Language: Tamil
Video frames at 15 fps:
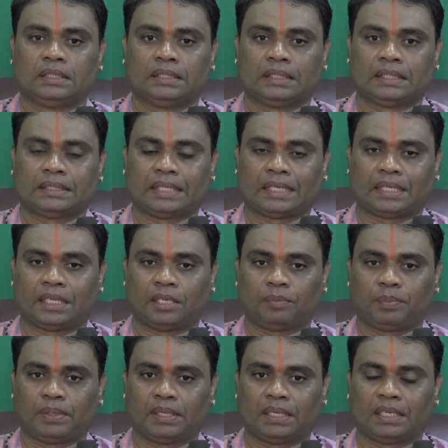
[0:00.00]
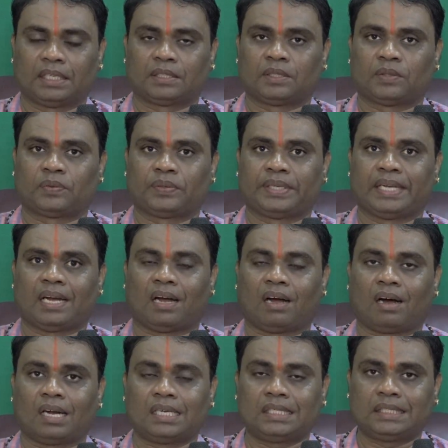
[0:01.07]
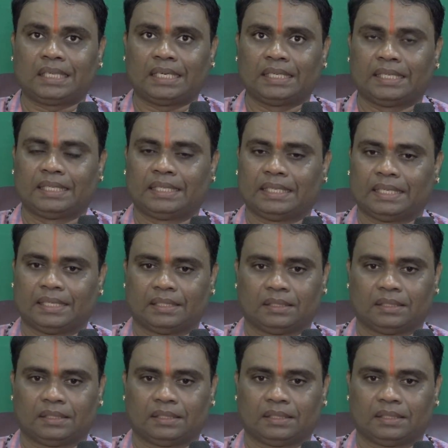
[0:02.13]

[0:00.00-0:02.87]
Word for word: இந்த சர்க்கரை பொங்கலில் இருக்கக்கூடிய ஆற்றல் என்ன